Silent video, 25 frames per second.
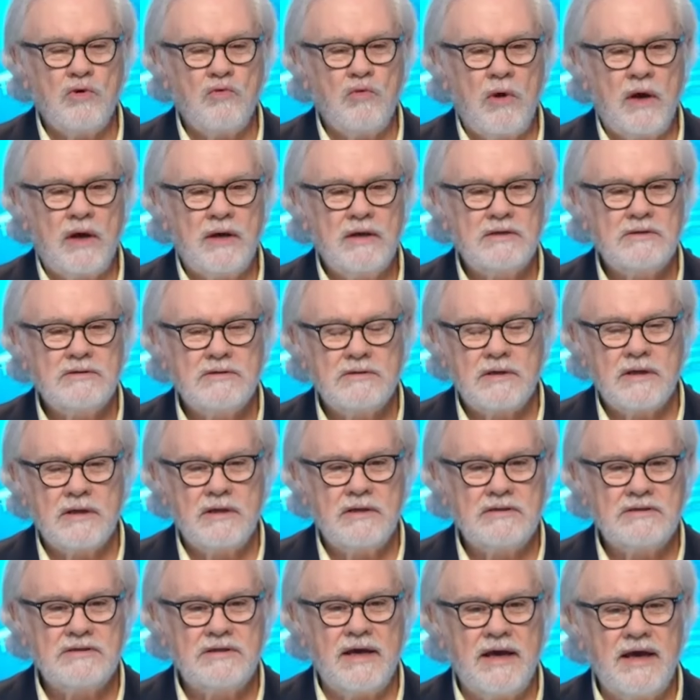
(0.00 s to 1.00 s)
Juárez que
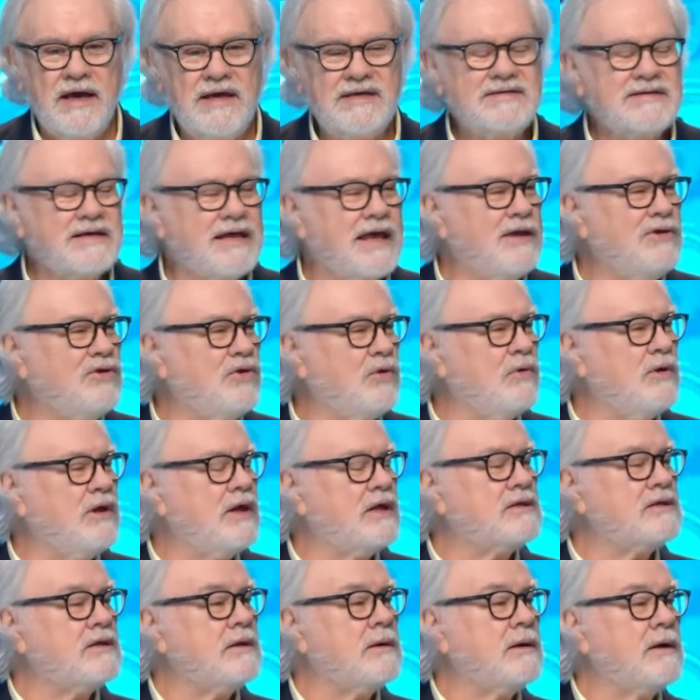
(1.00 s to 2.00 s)
decía, es que yo voy
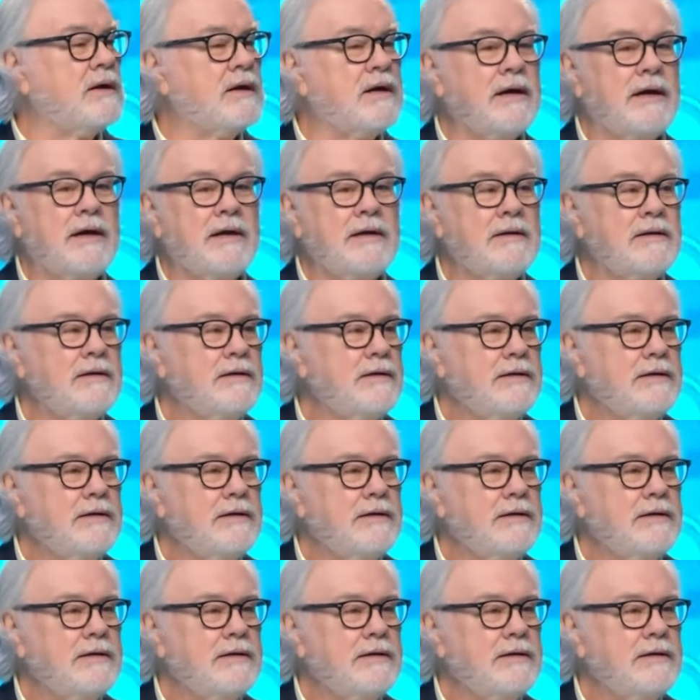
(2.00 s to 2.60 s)
a trabajar